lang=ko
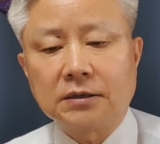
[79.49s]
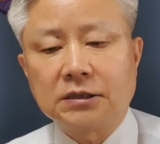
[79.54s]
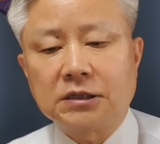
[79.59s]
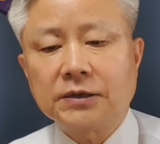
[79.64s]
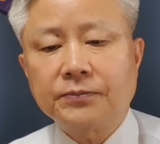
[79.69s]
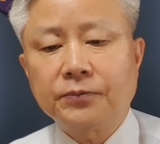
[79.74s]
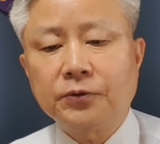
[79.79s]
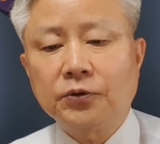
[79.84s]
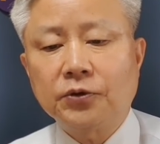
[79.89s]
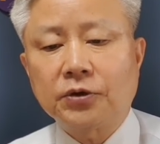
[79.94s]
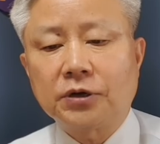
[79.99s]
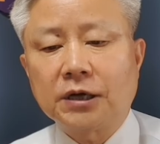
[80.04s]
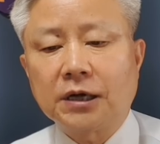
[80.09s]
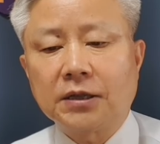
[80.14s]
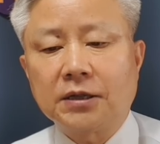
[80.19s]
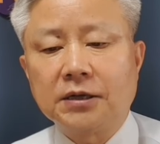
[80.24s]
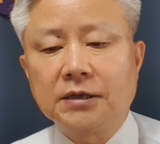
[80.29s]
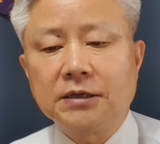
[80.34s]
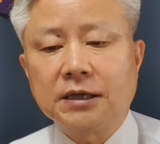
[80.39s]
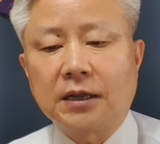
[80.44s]
식비도 크게
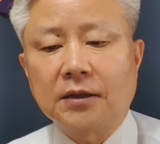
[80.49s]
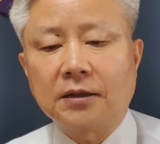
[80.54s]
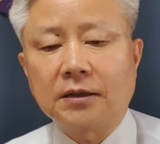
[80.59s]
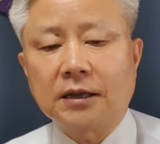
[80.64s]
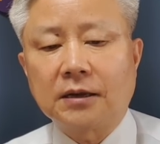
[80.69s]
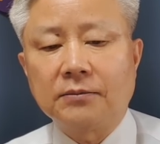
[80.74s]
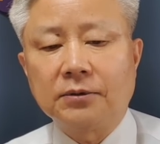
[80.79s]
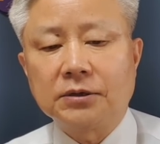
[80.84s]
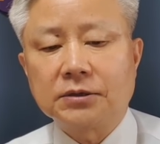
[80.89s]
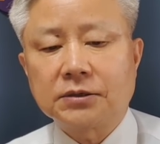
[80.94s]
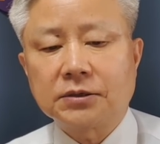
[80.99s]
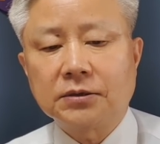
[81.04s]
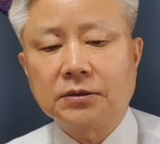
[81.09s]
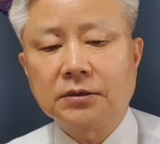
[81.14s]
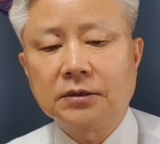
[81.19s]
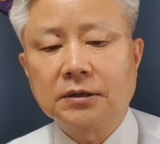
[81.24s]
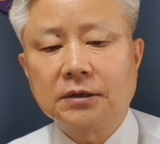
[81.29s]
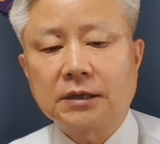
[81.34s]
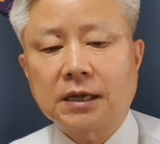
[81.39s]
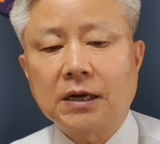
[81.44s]
들지
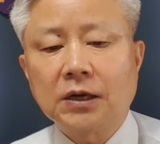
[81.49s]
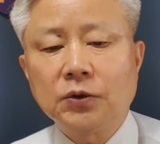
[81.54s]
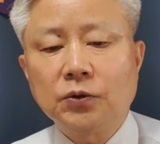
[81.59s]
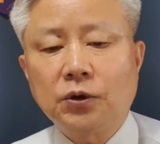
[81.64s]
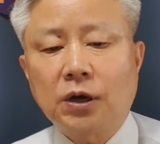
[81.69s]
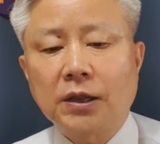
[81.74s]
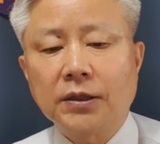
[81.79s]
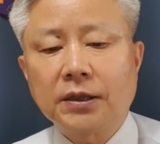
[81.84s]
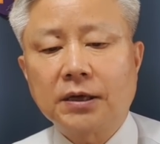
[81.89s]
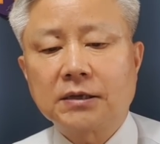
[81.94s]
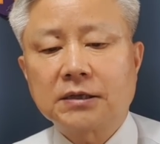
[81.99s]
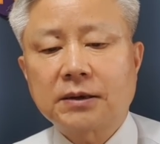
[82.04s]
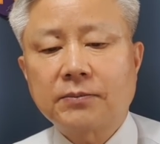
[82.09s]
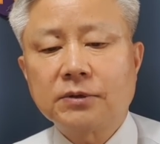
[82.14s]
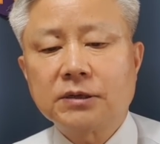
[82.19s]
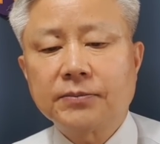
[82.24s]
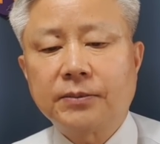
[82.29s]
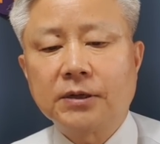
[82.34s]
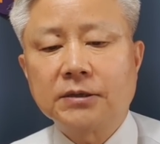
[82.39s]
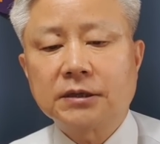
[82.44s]
않는다면서 딸도 한 달에
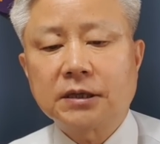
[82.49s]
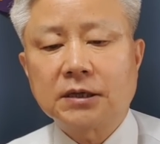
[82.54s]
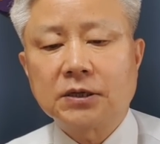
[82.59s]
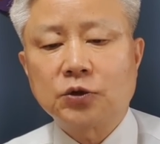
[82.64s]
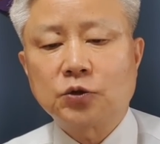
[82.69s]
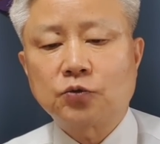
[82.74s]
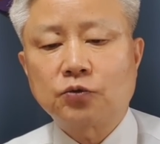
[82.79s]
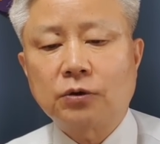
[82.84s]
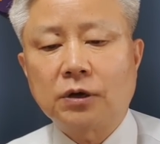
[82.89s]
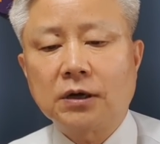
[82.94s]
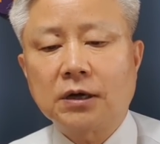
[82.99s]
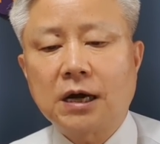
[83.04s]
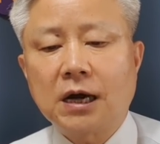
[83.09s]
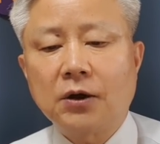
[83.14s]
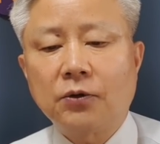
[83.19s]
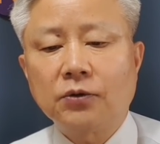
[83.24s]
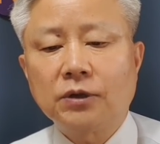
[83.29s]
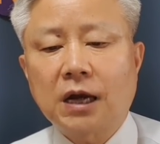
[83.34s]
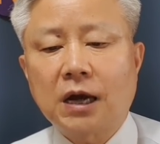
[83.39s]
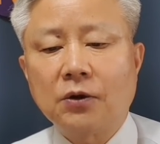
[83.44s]
30만원짜리
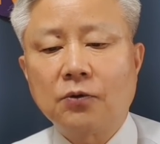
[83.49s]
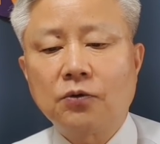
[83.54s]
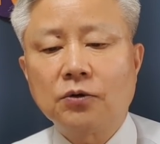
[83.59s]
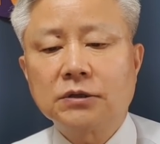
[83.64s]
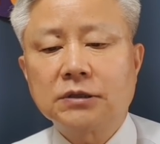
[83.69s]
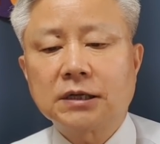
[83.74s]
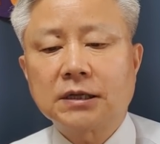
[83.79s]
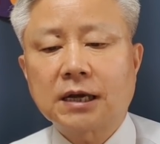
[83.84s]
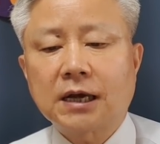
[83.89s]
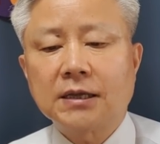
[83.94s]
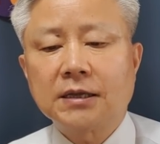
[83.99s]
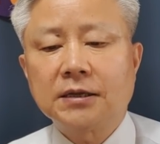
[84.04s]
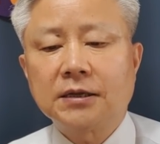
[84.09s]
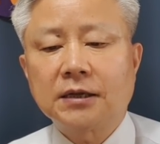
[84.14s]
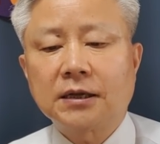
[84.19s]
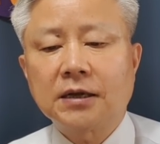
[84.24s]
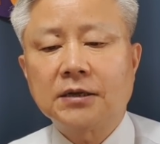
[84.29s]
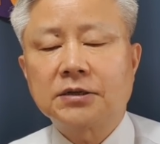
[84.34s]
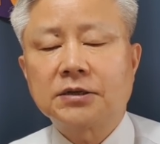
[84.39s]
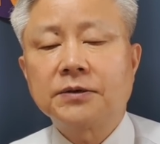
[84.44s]
수학학원 한 곳에 다니는
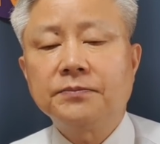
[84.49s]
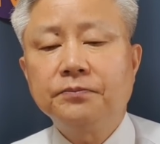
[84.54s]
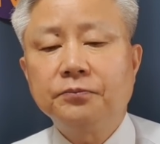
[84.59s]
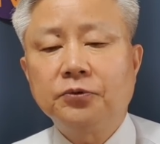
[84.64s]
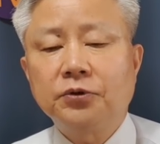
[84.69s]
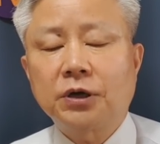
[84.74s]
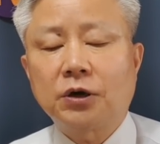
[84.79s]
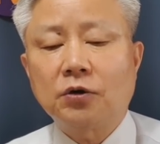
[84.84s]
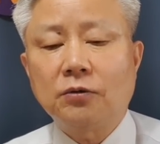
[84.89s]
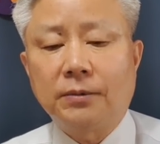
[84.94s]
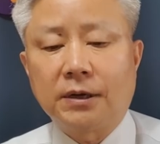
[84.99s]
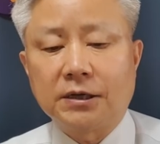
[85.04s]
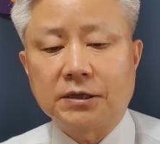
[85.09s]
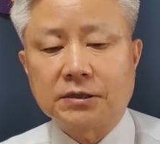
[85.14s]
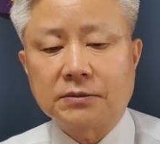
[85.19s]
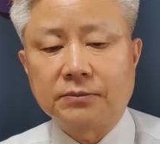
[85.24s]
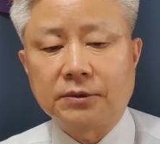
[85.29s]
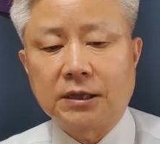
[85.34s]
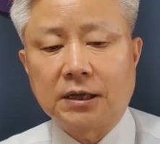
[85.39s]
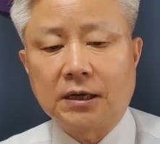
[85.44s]
게 전부라고
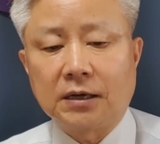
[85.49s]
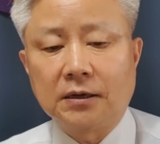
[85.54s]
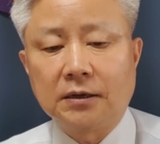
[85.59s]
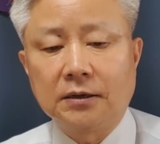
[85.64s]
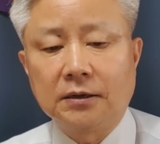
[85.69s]
말했습니다.